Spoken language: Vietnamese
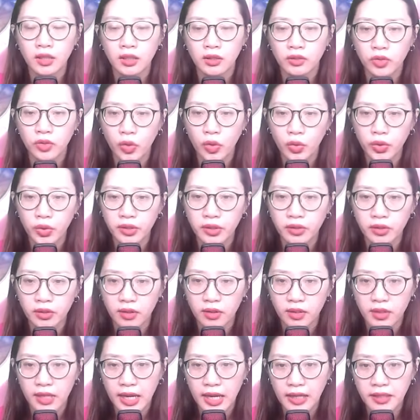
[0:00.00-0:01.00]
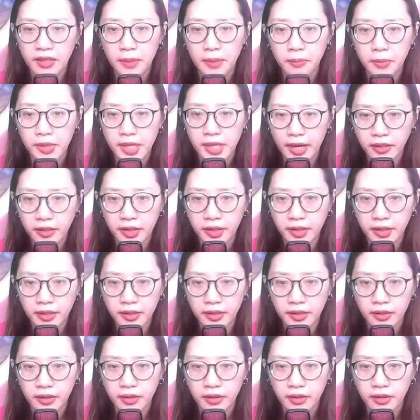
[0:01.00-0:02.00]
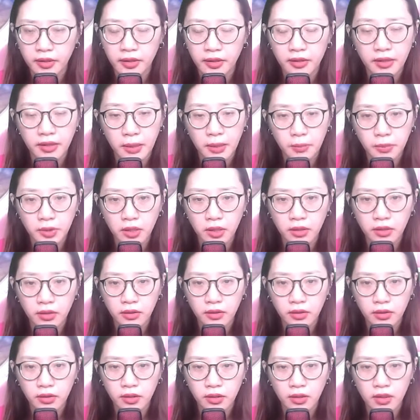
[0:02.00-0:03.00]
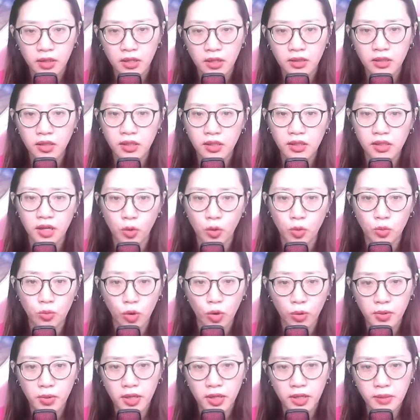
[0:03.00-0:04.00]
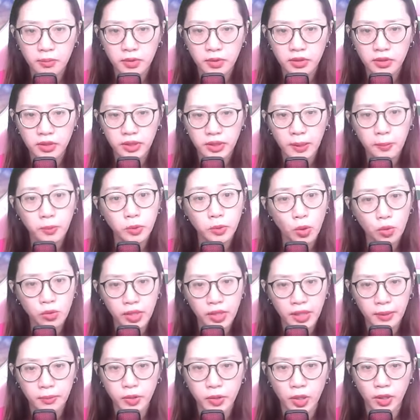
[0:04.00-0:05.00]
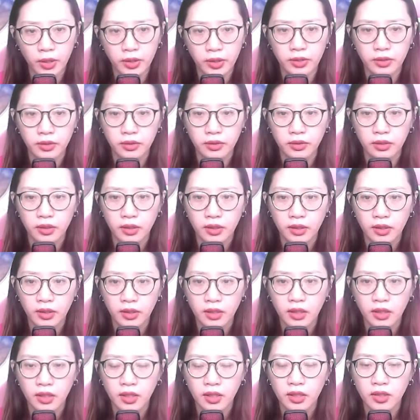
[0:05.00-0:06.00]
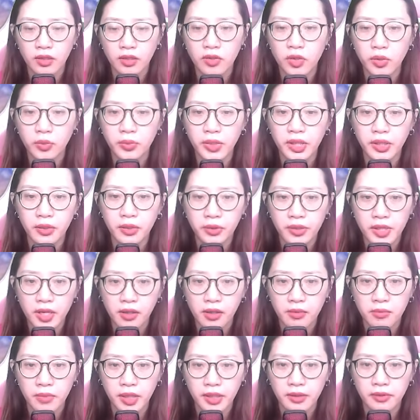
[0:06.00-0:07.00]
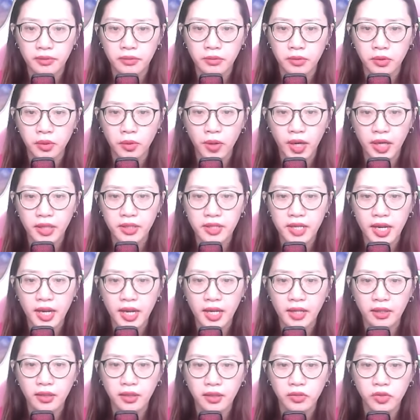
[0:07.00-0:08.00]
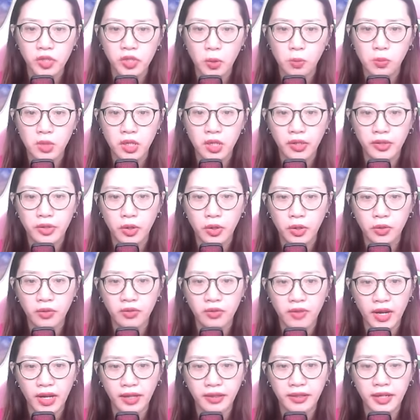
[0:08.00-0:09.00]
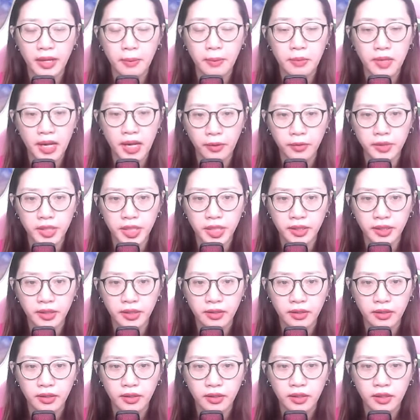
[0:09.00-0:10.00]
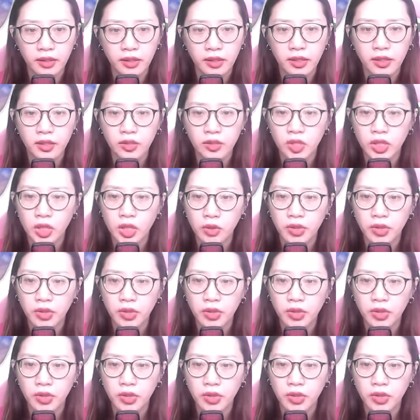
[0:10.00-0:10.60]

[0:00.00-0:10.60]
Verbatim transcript: Tôi là Lâm Gia Nghị, năm tư, lớn hơn cậu một lớp, sắp tốt nghiệp rồi. Lục Nghiêu giật mình, hóa ra trong lời đồn vạn năm lão nhị. Sau